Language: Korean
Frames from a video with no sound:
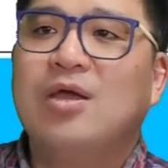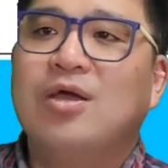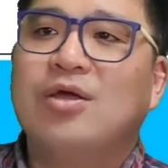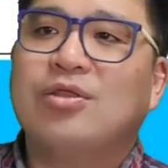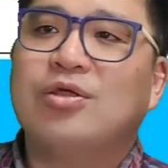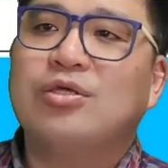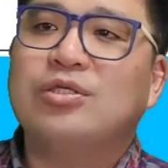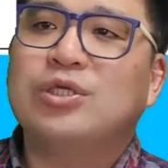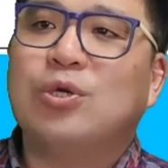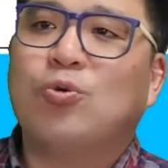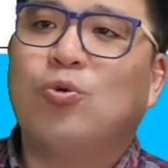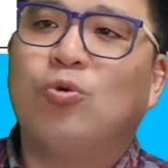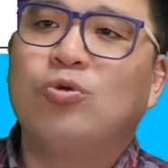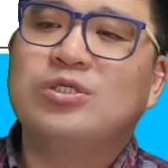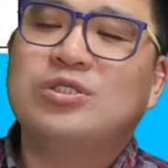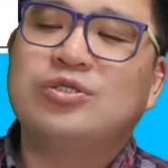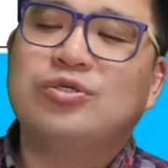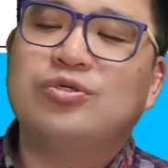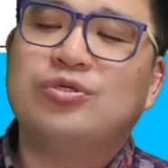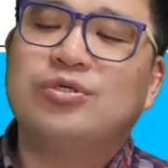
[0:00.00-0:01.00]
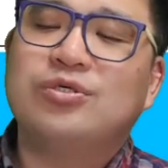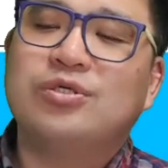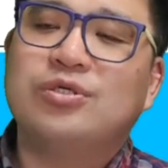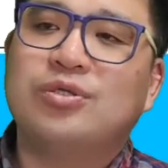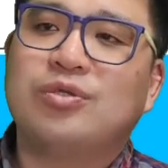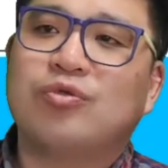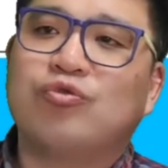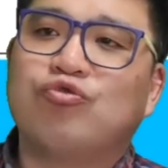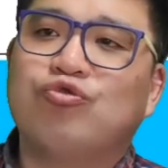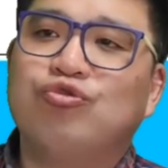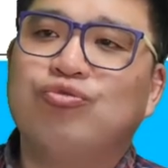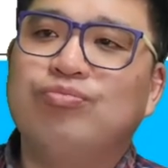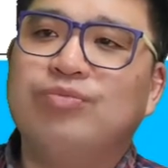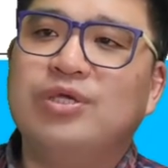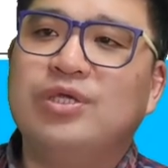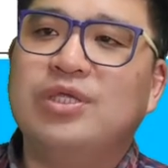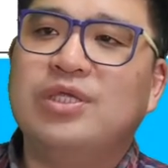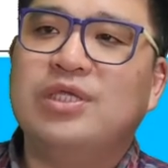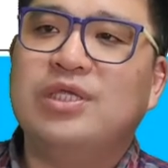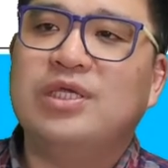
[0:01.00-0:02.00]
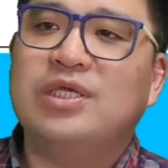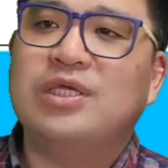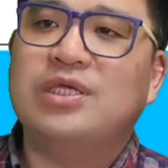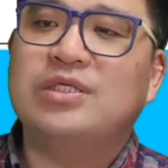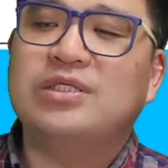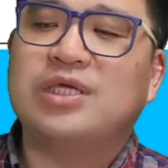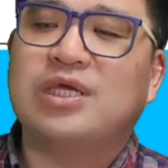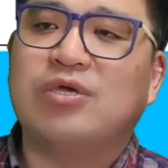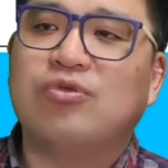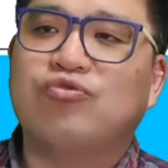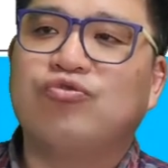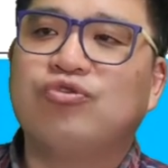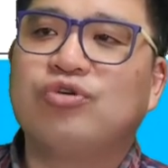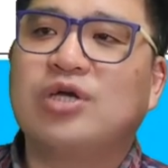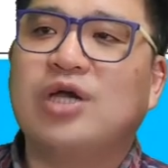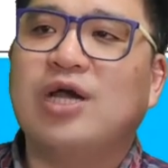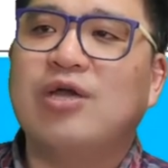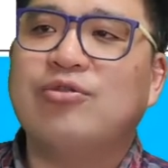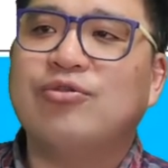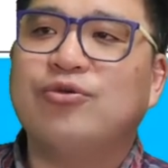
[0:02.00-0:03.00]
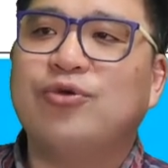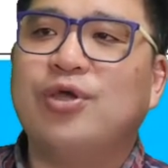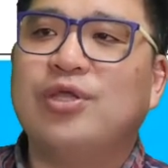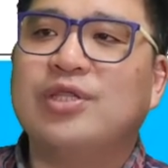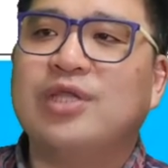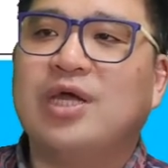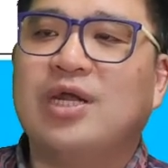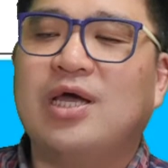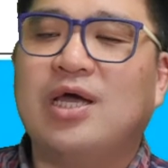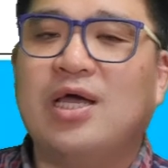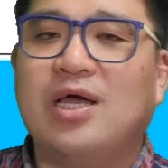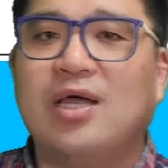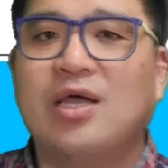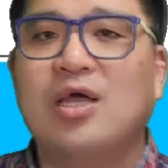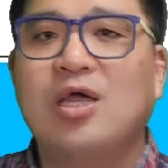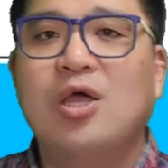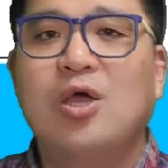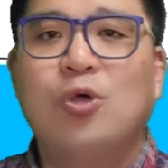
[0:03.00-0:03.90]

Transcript: 그래서 이제 공츠는 국민이 이제 국가의 수요에 따라